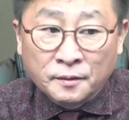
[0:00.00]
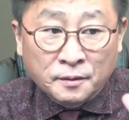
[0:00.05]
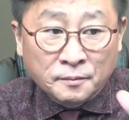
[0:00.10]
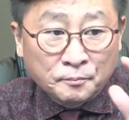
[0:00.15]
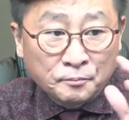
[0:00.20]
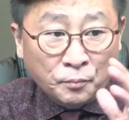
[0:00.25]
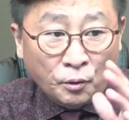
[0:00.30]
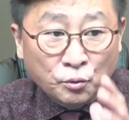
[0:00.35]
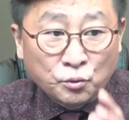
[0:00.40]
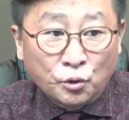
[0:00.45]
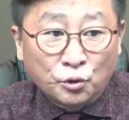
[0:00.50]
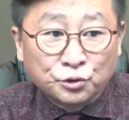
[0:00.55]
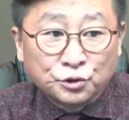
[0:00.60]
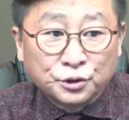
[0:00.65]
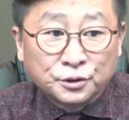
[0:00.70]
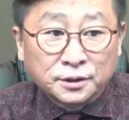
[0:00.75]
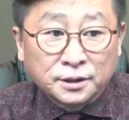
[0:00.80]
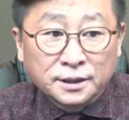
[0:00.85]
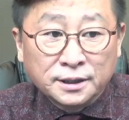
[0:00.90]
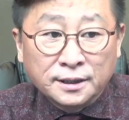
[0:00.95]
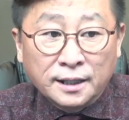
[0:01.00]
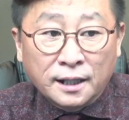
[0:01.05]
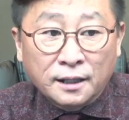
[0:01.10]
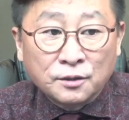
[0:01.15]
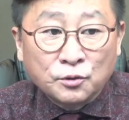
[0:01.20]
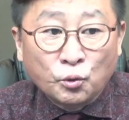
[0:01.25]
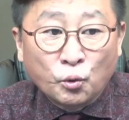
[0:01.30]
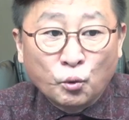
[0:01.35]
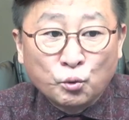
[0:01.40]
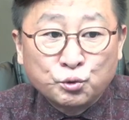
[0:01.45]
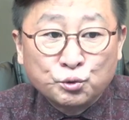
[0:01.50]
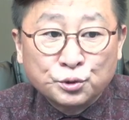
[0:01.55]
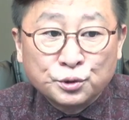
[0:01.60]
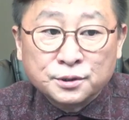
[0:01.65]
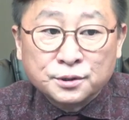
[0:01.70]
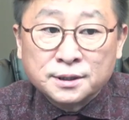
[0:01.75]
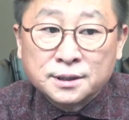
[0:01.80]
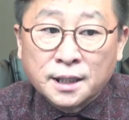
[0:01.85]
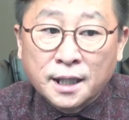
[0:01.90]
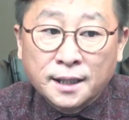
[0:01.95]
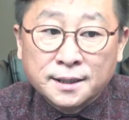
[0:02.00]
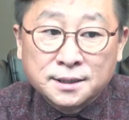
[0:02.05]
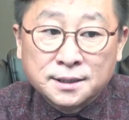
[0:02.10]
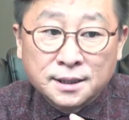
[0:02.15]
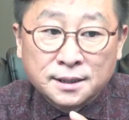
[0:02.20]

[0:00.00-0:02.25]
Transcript: 보고는 이날 오후 3시